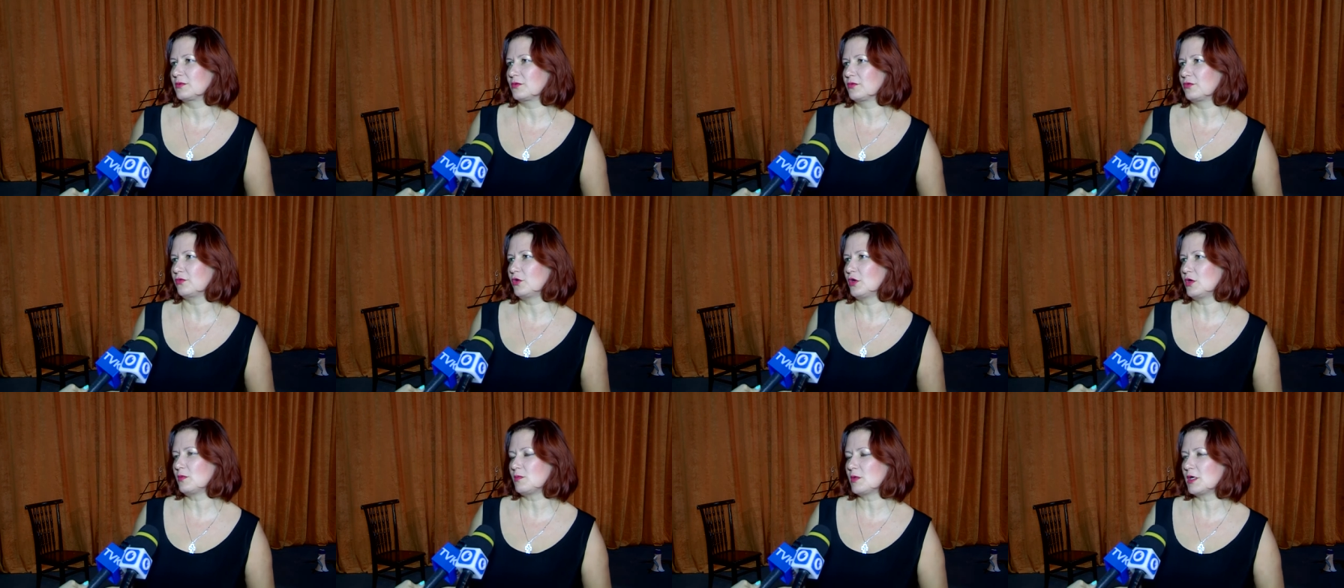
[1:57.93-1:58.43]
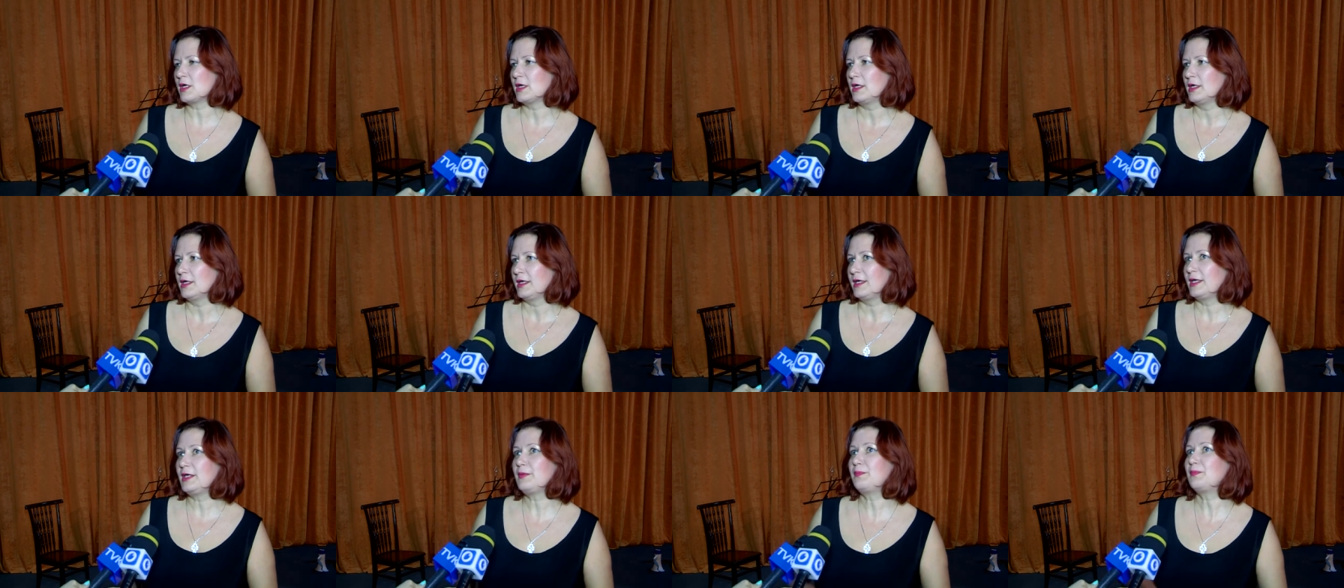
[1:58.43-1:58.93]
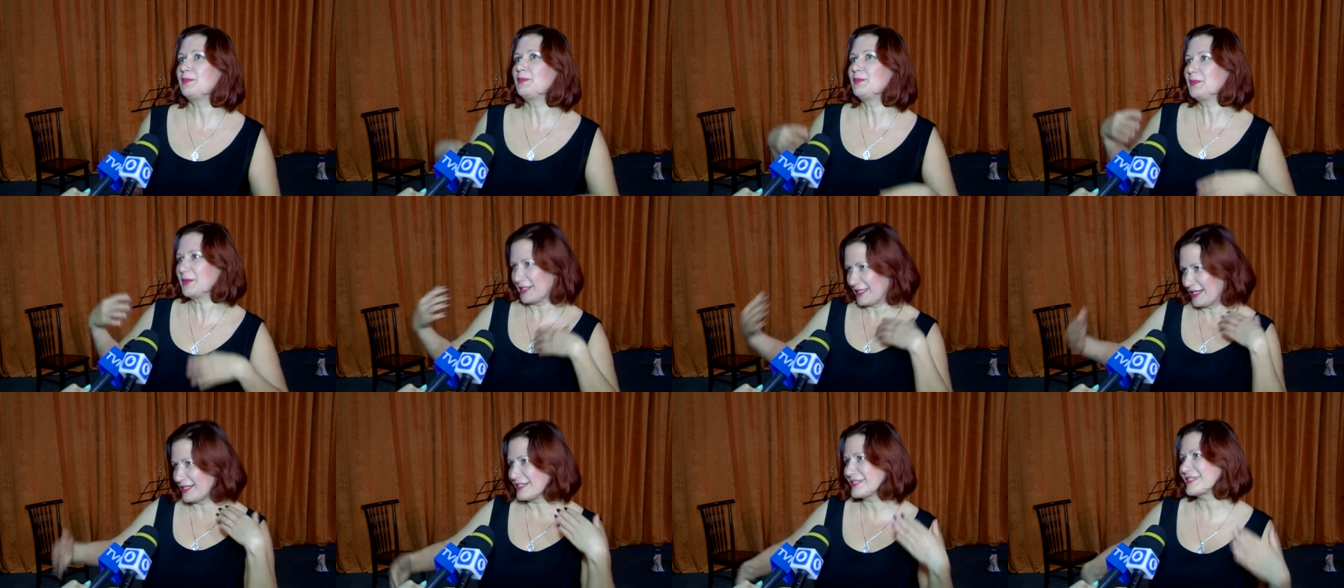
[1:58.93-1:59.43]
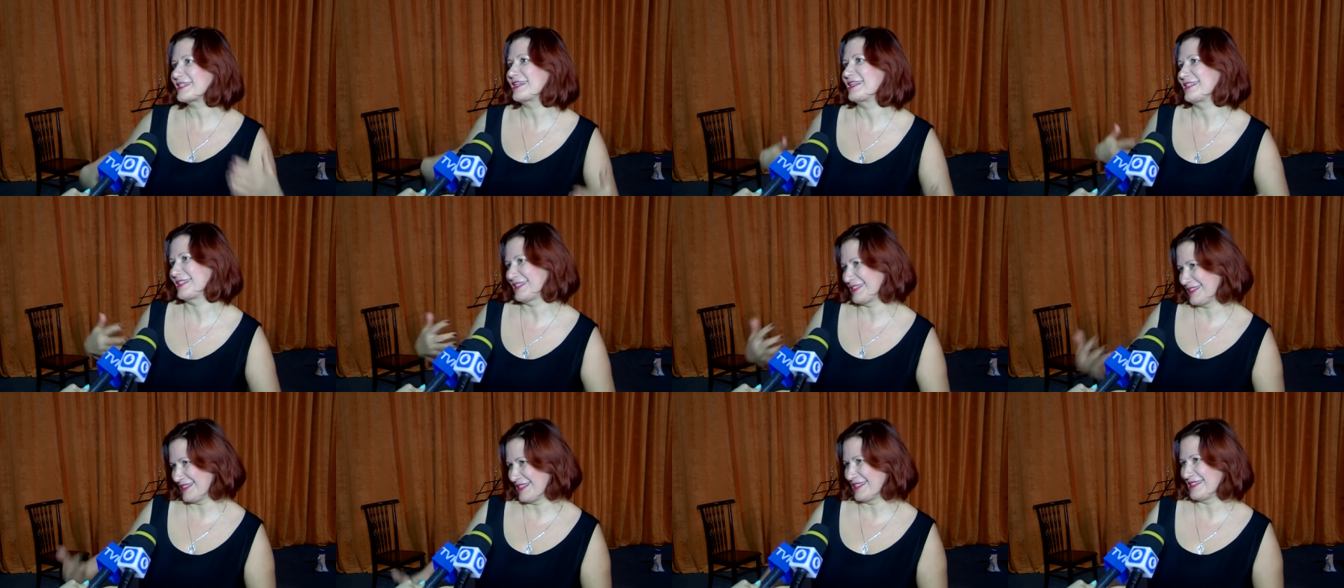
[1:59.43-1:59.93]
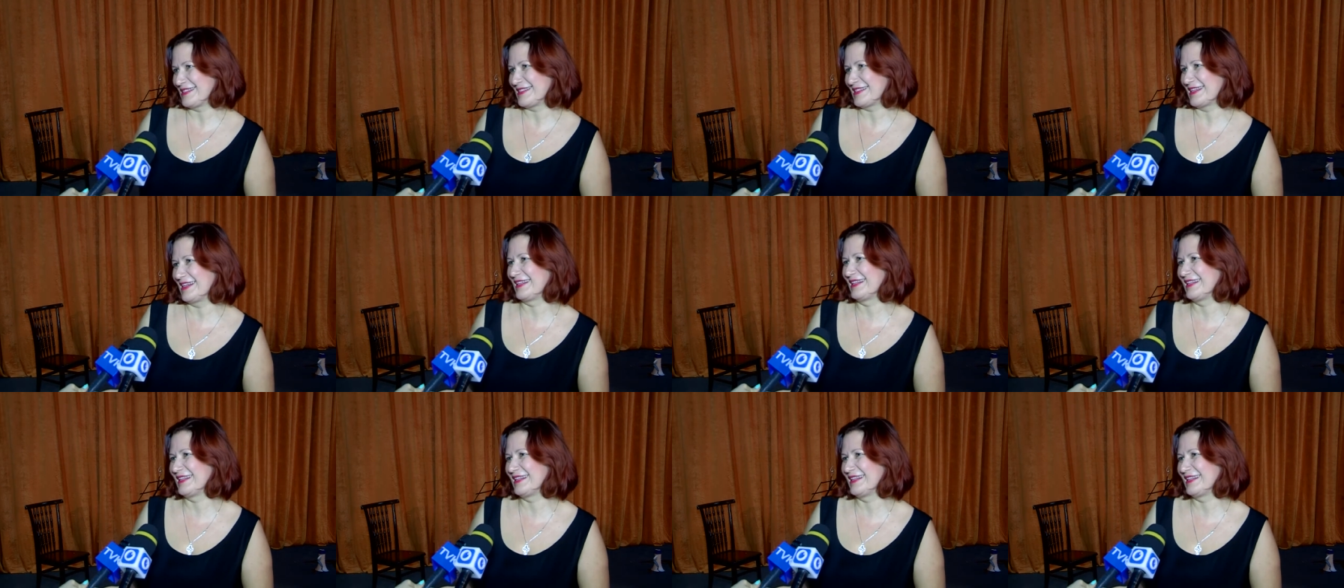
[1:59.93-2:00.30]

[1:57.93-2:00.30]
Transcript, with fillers: форма, и продолжает, кстати.